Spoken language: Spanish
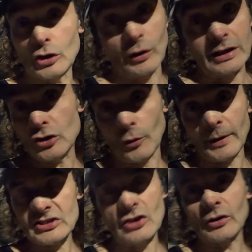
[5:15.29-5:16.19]
hoy no voy
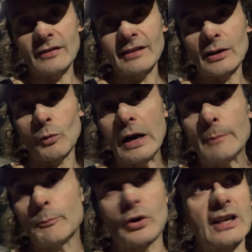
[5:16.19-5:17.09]
a sincronizar
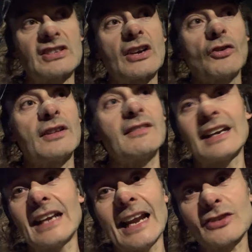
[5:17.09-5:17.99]
igual porque
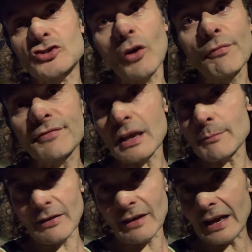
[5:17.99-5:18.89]
sincronizaría a las once y
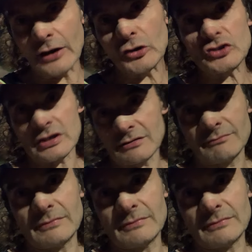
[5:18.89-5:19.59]
media de la noche,